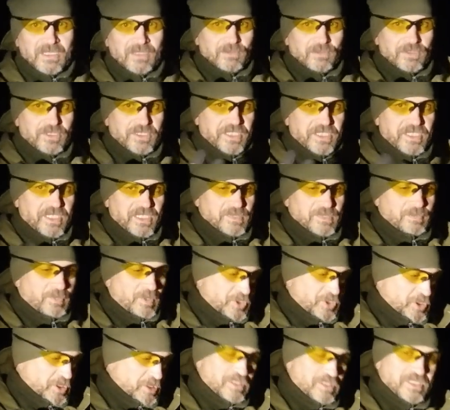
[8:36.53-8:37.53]
Вот лес,
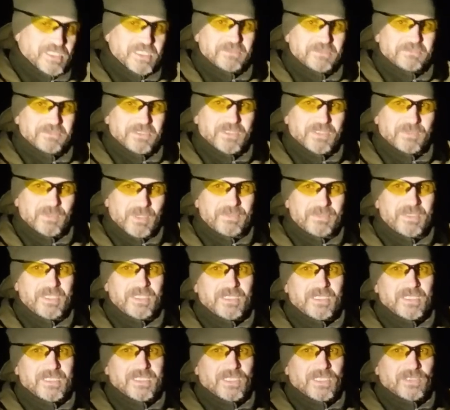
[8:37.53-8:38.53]
пожалуй, основных
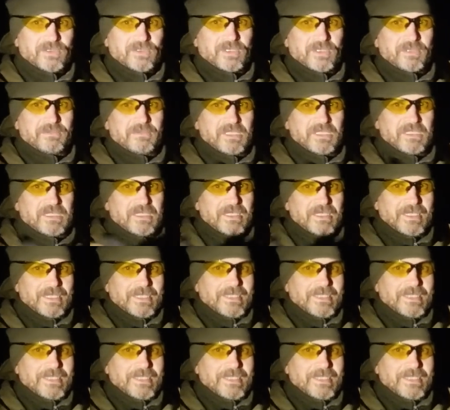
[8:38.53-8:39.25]
моментов, с которыми